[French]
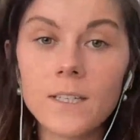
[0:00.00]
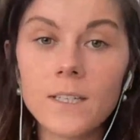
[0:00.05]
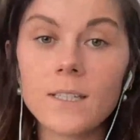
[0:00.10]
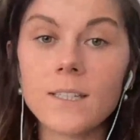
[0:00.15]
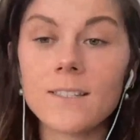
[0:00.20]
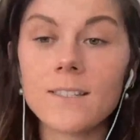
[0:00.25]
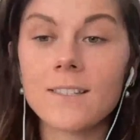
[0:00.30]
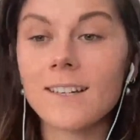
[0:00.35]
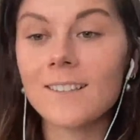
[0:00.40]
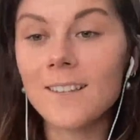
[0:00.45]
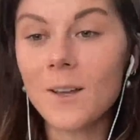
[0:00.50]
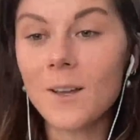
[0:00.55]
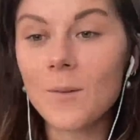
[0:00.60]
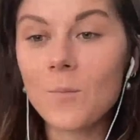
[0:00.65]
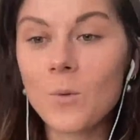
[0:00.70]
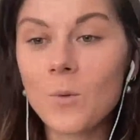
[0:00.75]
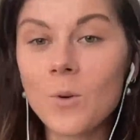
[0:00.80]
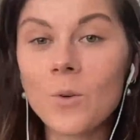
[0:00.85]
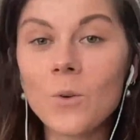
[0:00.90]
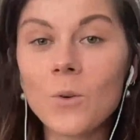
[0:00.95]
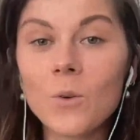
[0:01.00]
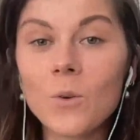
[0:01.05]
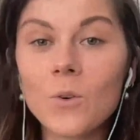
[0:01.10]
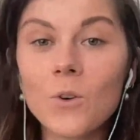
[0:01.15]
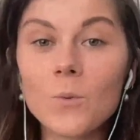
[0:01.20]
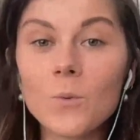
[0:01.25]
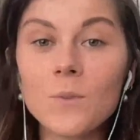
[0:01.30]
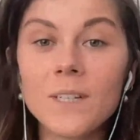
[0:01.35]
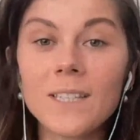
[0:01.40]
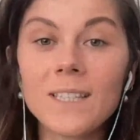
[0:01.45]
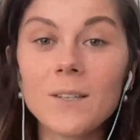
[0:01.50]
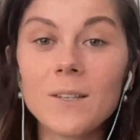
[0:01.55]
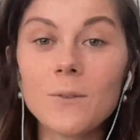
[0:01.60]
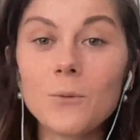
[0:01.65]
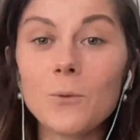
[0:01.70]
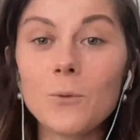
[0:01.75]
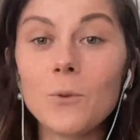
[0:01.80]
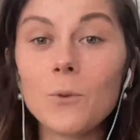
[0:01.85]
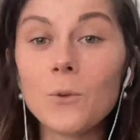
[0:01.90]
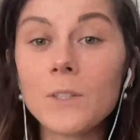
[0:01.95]
c'est certainement
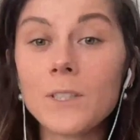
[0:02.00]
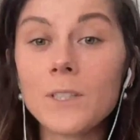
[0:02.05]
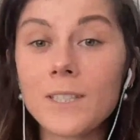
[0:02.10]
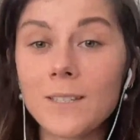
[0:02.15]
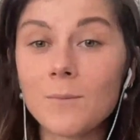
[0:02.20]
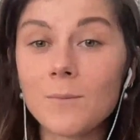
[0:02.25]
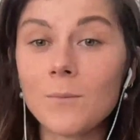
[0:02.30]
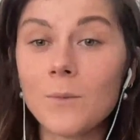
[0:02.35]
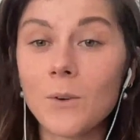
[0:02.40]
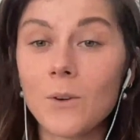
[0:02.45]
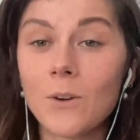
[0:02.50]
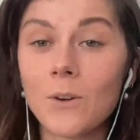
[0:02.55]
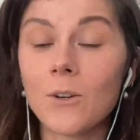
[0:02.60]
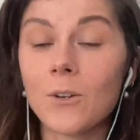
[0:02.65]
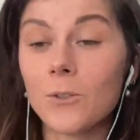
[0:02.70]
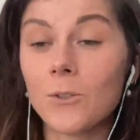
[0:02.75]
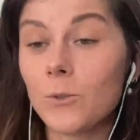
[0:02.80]
l'objectif ultime euh,